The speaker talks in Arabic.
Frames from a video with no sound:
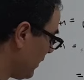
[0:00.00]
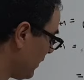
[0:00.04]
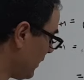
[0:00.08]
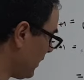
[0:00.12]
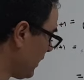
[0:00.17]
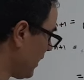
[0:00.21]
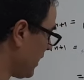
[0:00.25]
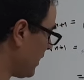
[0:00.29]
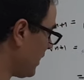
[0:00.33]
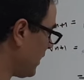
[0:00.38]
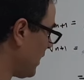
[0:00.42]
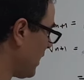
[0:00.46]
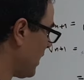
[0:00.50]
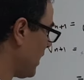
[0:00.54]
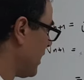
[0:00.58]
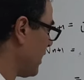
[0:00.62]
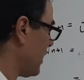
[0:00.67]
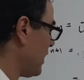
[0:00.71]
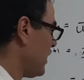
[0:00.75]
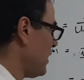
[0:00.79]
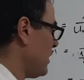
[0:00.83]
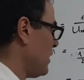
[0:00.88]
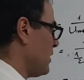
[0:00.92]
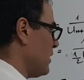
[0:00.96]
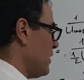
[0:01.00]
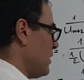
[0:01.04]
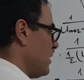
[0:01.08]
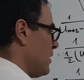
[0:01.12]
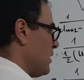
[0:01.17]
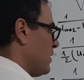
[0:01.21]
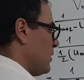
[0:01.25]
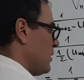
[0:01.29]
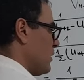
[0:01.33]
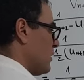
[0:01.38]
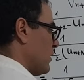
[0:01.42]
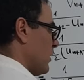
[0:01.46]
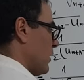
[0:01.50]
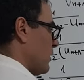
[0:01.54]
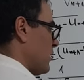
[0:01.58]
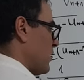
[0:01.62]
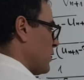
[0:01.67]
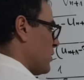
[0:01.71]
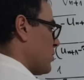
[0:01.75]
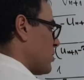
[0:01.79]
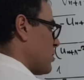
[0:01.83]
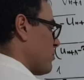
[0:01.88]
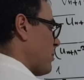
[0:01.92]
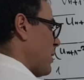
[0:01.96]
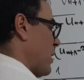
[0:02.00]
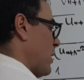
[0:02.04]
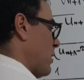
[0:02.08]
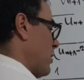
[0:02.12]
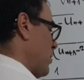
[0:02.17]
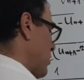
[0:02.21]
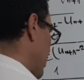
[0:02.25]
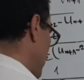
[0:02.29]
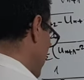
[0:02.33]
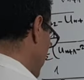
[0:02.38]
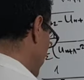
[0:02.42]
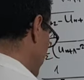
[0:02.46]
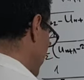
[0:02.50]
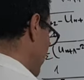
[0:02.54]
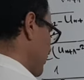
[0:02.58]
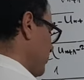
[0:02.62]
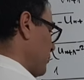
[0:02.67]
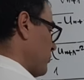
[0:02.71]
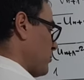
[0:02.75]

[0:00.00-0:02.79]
يعني هذه تقدر تصبح لكم